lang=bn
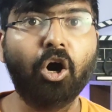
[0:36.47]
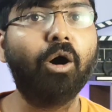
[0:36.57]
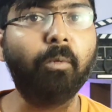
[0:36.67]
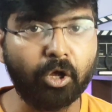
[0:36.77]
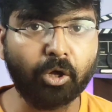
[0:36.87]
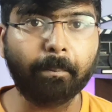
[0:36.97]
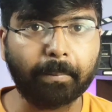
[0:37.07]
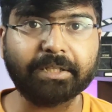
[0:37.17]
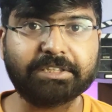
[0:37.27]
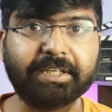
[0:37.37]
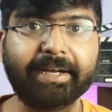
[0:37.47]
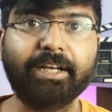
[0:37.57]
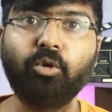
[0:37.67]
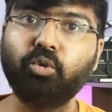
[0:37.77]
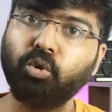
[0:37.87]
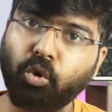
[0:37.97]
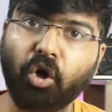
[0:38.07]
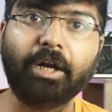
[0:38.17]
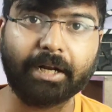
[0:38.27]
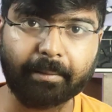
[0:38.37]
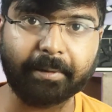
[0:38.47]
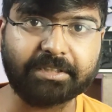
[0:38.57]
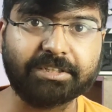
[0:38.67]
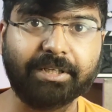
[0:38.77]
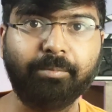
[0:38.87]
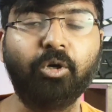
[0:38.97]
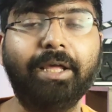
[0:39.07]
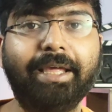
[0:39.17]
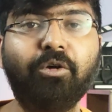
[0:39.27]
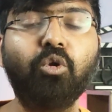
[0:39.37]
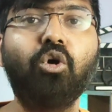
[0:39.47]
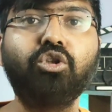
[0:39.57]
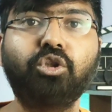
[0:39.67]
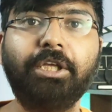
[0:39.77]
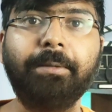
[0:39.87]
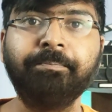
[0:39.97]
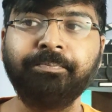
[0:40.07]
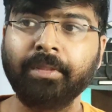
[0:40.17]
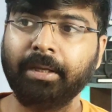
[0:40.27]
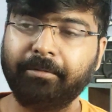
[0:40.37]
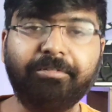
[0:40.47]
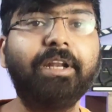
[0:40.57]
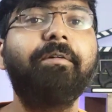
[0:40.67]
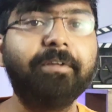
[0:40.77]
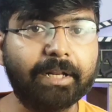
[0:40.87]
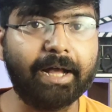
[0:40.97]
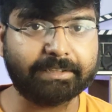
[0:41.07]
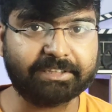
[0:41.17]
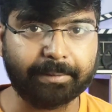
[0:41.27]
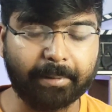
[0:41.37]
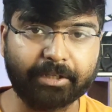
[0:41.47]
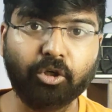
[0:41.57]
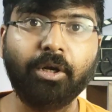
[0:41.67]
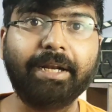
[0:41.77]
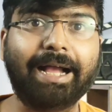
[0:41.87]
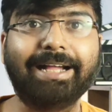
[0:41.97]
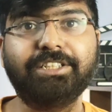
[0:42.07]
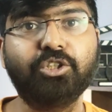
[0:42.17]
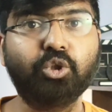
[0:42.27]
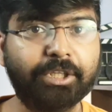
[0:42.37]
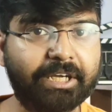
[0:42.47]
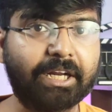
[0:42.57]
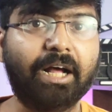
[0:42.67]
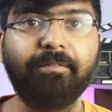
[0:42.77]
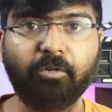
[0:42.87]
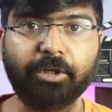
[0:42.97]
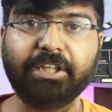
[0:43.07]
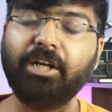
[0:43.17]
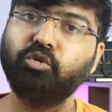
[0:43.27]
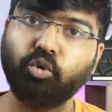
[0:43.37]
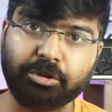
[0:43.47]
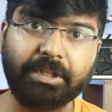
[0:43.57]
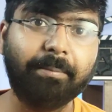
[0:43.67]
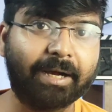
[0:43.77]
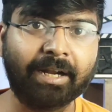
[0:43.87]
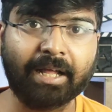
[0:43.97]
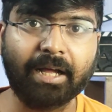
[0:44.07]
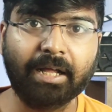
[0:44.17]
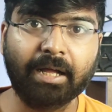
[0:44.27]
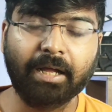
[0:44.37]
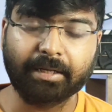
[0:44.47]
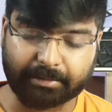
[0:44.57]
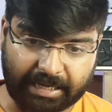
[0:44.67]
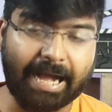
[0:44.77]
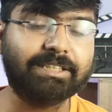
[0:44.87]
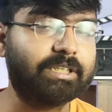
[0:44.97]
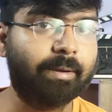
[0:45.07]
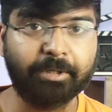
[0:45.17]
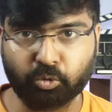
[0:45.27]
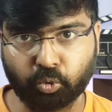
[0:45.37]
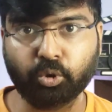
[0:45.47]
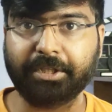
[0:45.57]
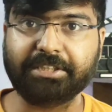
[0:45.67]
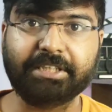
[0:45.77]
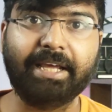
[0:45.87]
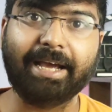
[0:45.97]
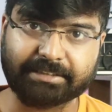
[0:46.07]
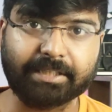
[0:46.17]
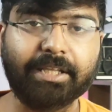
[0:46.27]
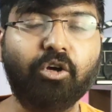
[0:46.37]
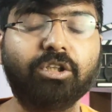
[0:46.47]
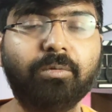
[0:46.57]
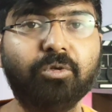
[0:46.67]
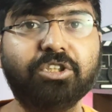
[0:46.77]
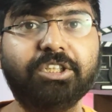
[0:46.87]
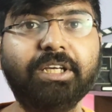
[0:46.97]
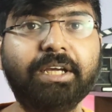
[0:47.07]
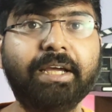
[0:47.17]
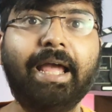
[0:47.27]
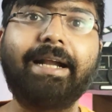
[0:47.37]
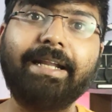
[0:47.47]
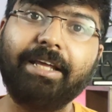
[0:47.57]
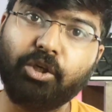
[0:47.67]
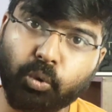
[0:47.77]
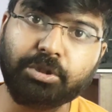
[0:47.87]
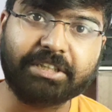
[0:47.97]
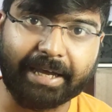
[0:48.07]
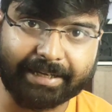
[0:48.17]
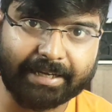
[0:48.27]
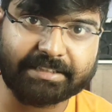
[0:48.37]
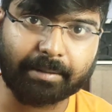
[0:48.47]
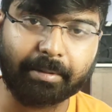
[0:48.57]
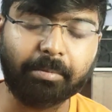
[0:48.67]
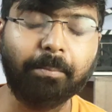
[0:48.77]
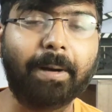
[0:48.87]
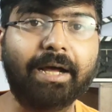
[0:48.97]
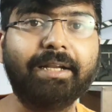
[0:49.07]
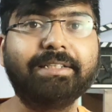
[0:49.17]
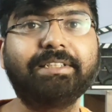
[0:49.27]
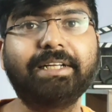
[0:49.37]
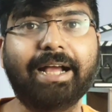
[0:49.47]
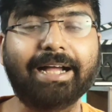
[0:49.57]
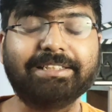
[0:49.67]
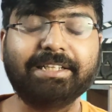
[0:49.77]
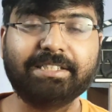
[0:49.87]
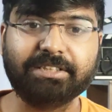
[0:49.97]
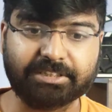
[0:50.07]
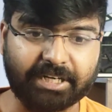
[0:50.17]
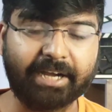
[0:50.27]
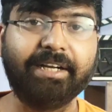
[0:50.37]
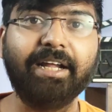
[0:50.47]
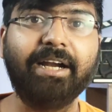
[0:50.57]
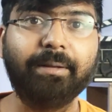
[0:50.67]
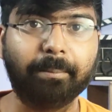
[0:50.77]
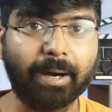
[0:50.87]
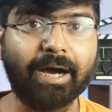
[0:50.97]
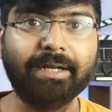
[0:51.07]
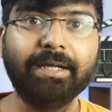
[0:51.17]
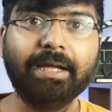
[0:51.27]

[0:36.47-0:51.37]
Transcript: অবয়ব পাচ্ছে একটা নতুন ঘরানা পাচ্ছে এবং এগুলো যদি ফিরে ফিরে আসে বা এই ধরনের কাজের যদি গ্রাফ হয় তাহলে সত্যি বাংলা কাজ আমি দুটো দেশকে একসাথেই কথা বলছি একটা হিউজ জায়গায় যাবে এবং বাংলাদেশের কাজের স্ট্যান্ডার্ড মান